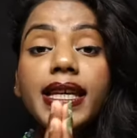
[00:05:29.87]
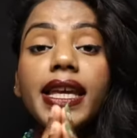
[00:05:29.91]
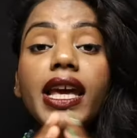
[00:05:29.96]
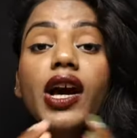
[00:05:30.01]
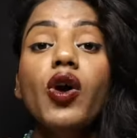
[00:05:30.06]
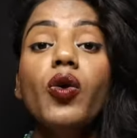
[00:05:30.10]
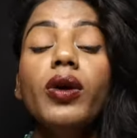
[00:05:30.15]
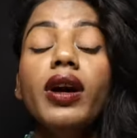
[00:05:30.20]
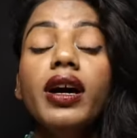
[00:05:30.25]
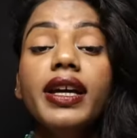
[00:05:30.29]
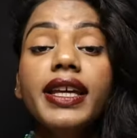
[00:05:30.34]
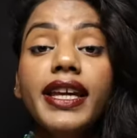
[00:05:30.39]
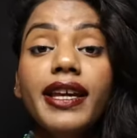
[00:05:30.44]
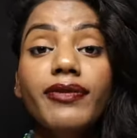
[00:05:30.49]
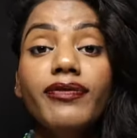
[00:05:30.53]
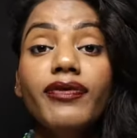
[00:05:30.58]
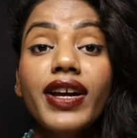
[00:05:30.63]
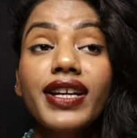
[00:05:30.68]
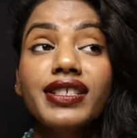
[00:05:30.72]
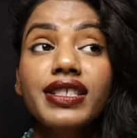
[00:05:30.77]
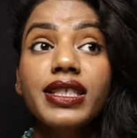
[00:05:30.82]
इससे क्या
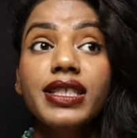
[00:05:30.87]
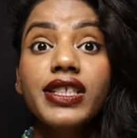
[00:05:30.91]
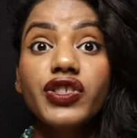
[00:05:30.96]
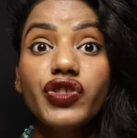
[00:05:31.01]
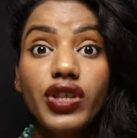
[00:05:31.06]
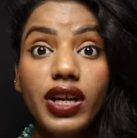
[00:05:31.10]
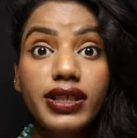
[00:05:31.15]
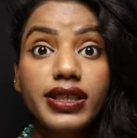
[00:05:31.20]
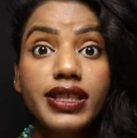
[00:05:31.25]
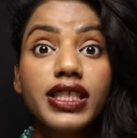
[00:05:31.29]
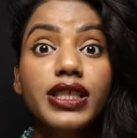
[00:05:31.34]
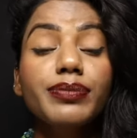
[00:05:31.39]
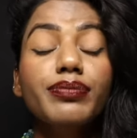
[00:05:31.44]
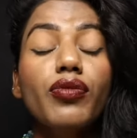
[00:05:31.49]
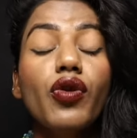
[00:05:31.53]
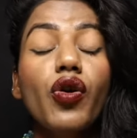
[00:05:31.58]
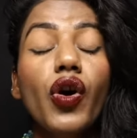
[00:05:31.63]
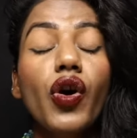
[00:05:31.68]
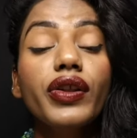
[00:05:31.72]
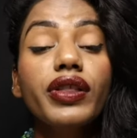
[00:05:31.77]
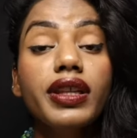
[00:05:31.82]
होगा कि इन्फेक्शन के
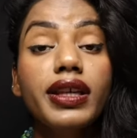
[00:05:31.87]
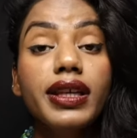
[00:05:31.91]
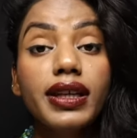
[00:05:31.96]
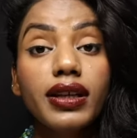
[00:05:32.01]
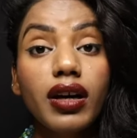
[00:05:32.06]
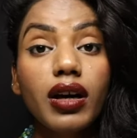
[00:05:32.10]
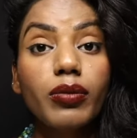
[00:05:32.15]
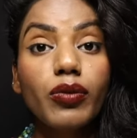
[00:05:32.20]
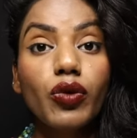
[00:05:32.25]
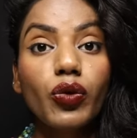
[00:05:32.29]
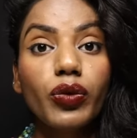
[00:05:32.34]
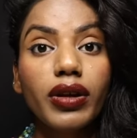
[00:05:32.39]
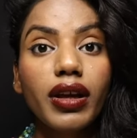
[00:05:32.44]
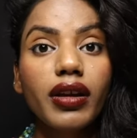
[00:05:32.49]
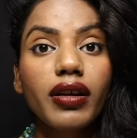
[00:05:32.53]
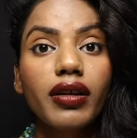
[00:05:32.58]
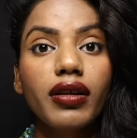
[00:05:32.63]
चांसेस बहुत ही कम